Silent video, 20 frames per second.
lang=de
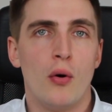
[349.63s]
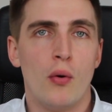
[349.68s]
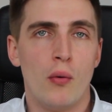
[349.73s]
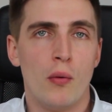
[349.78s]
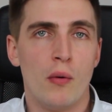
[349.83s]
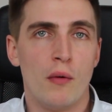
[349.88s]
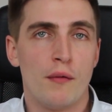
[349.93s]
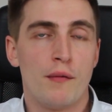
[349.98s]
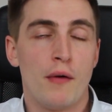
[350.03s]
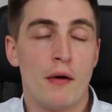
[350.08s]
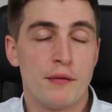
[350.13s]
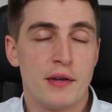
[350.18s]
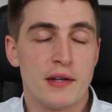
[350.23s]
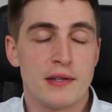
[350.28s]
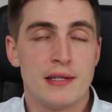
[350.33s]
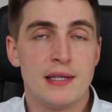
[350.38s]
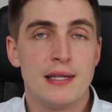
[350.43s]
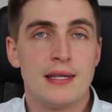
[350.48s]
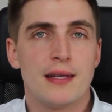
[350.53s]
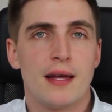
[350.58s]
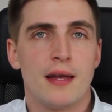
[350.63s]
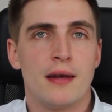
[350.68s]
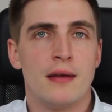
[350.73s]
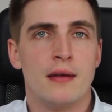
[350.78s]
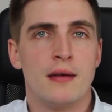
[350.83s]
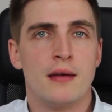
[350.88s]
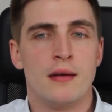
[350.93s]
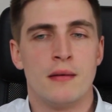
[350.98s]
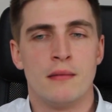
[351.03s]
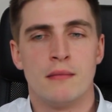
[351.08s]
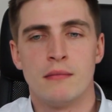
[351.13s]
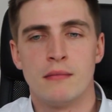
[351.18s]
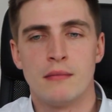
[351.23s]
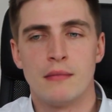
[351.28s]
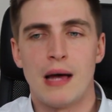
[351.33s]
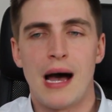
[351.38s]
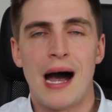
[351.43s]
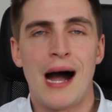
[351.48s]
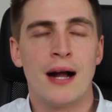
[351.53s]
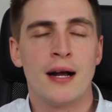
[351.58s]
auf, auf das ich dann einen
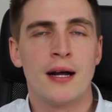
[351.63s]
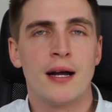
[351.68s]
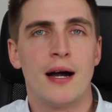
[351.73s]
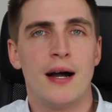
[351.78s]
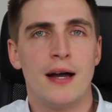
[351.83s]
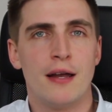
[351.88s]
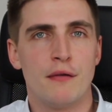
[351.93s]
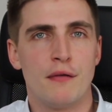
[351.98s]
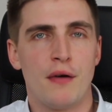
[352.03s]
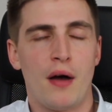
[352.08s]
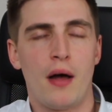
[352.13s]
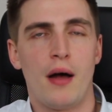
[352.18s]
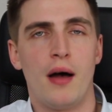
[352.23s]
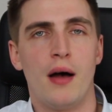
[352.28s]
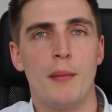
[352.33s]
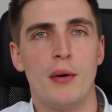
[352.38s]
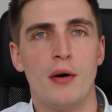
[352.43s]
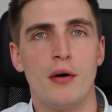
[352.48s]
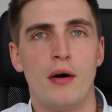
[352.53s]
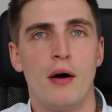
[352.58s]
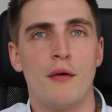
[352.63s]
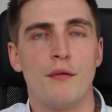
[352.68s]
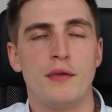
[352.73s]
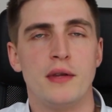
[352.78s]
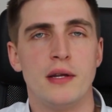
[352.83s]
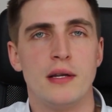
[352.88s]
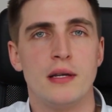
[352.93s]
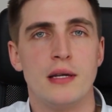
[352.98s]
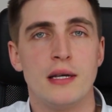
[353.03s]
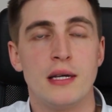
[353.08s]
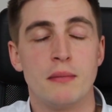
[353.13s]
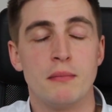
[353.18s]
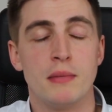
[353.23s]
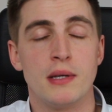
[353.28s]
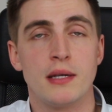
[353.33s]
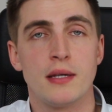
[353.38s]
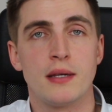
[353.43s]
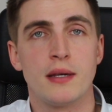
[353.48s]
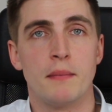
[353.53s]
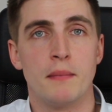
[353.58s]
Anker einfach habe, auf den ich
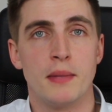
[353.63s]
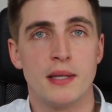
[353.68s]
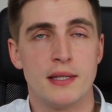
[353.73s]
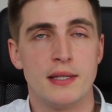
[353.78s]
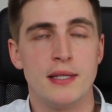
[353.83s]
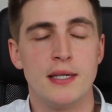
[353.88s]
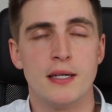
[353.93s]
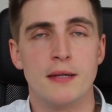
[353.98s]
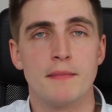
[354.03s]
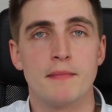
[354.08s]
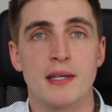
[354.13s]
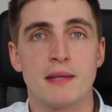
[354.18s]
mich beziehe.